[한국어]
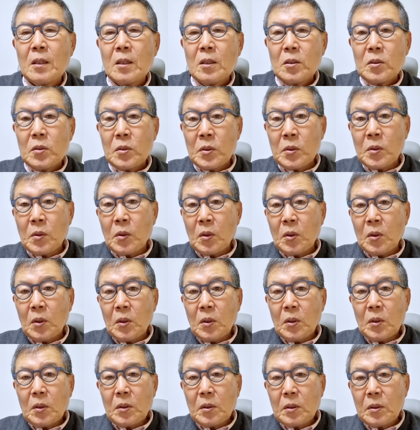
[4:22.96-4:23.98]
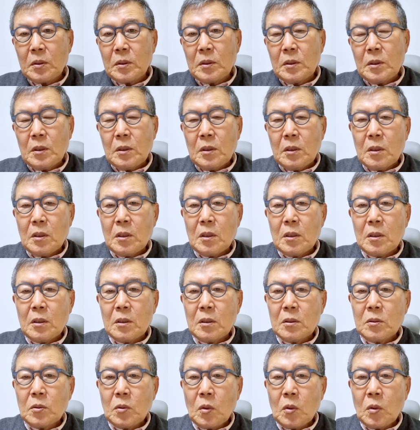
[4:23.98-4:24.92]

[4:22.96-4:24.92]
그리고 어,